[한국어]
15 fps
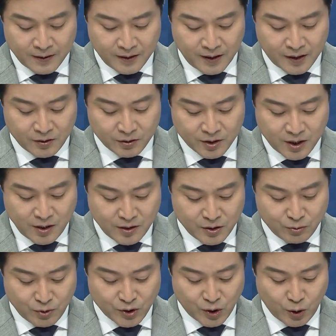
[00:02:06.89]
2007년
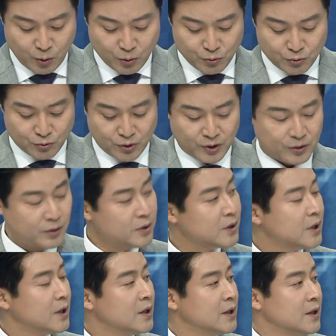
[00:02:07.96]
이후에 최고 수준이죠.
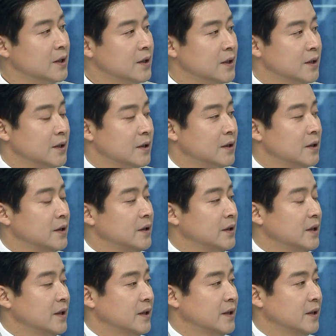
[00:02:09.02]

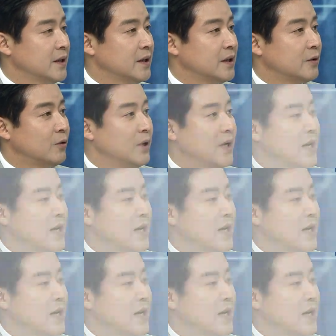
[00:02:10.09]
이게 원래